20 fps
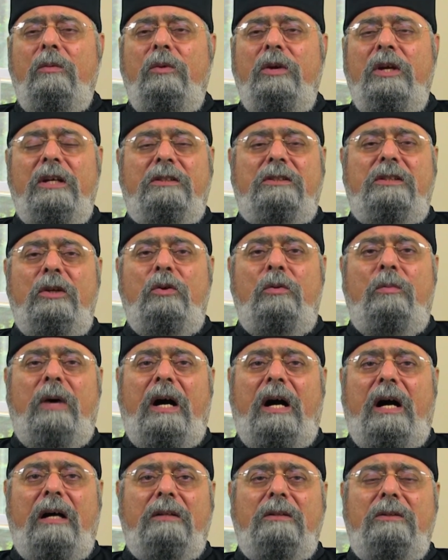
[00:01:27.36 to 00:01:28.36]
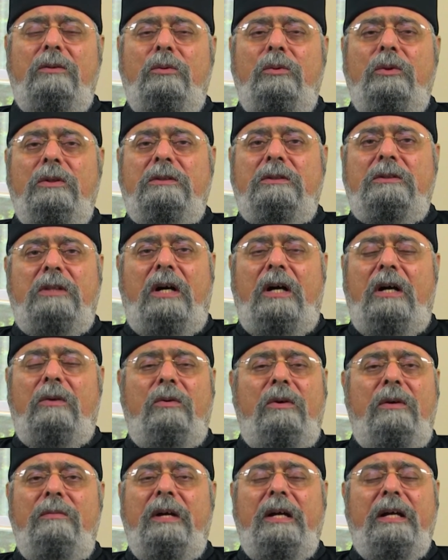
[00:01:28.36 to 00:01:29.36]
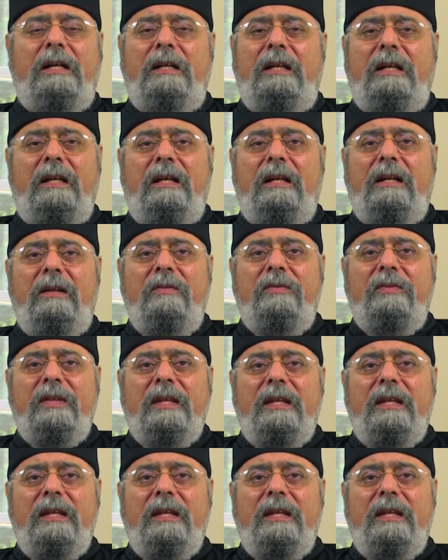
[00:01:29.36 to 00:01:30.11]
ويقتلوا بعض والطار وما اليه